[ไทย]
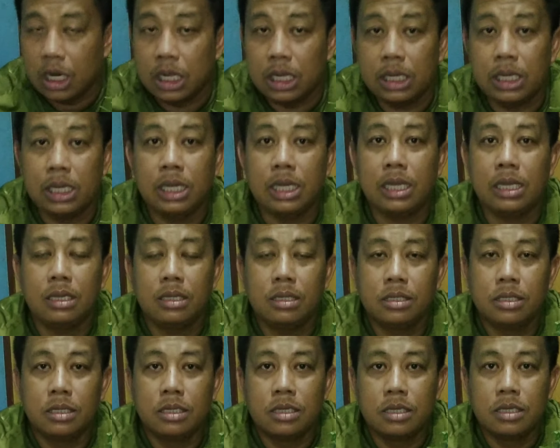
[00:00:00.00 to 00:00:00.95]
หรือ
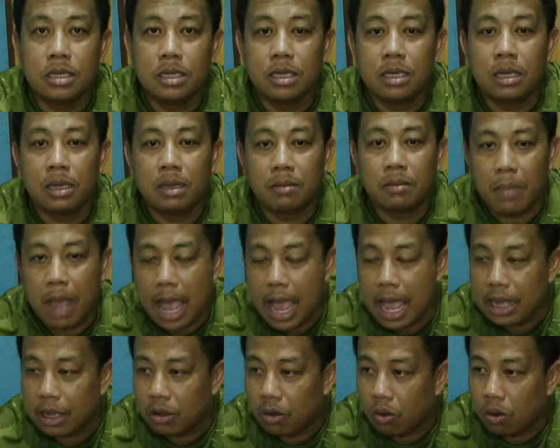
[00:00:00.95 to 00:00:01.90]

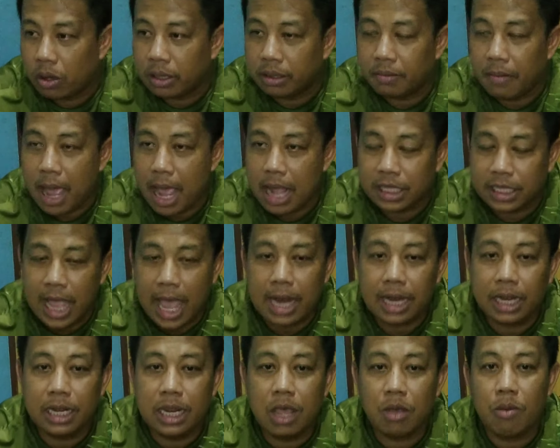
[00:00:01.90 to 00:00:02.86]
บางคนบาง
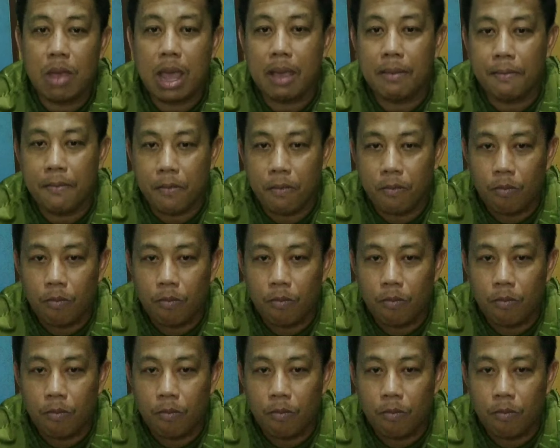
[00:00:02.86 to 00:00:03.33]
ท่านเรียกว่า